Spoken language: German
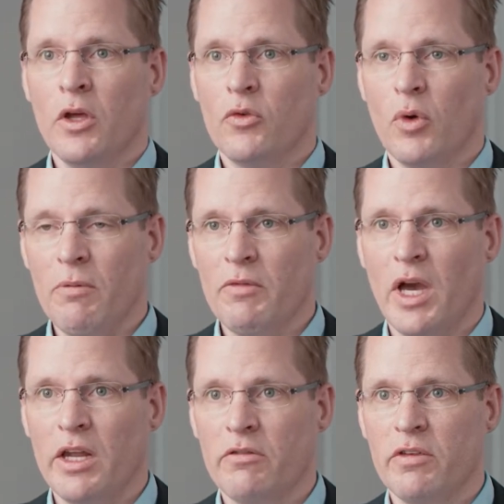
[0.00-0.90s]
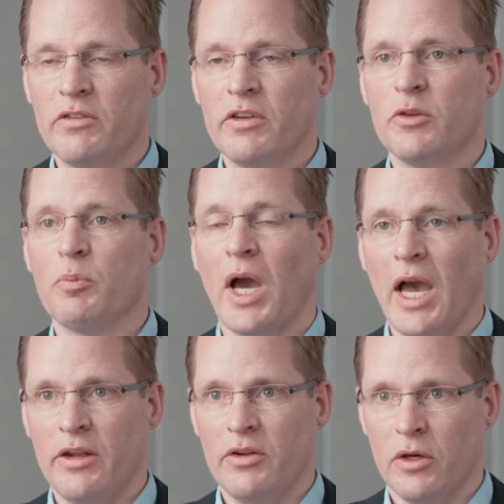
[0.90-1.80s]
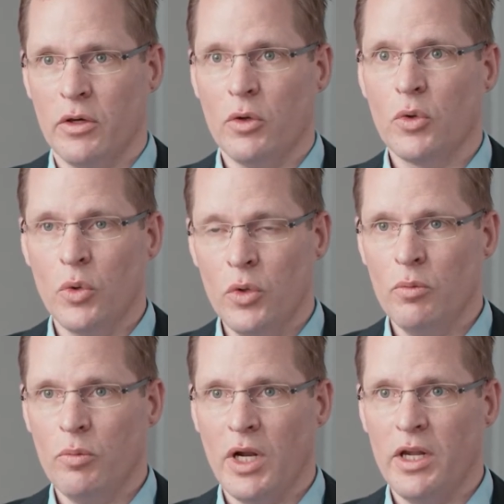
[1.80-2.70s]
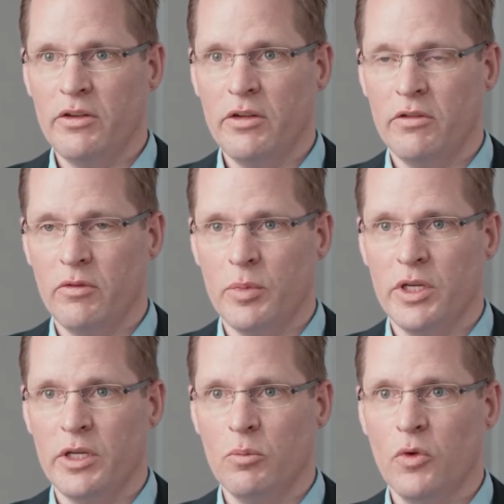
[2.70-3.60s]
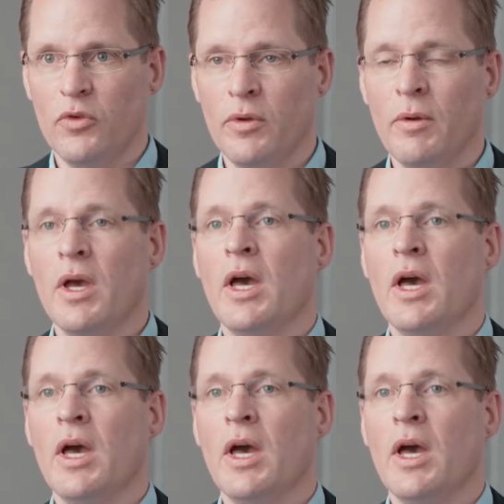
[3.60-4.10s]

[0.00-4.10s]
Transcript: So haben wir eine wesentlich breitere Kundenpalette, die wir bedienen müssen.